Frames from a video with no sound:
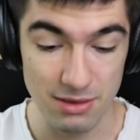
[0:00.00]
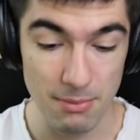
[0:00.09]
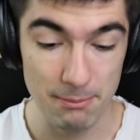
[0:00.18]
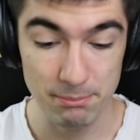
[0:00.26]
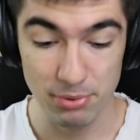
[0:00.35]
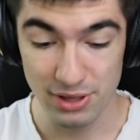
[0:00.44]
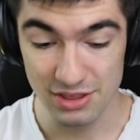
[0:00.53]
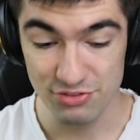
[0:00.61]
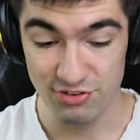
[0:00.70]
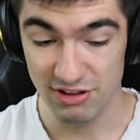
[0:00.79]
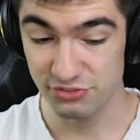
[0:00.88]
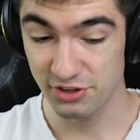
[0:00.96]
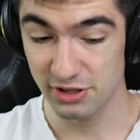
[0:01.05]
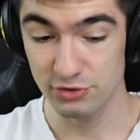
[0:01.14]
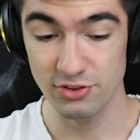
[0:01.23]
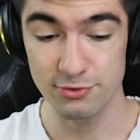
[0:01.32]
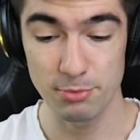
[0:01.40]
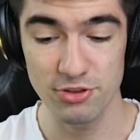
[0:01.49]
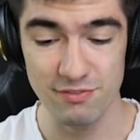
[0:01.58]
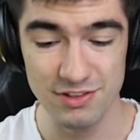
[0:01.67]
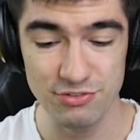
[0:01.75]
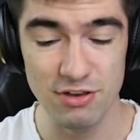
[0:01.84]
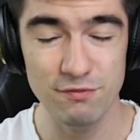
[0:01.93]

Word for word: Nie mam pojęcia, czego się spodziewać.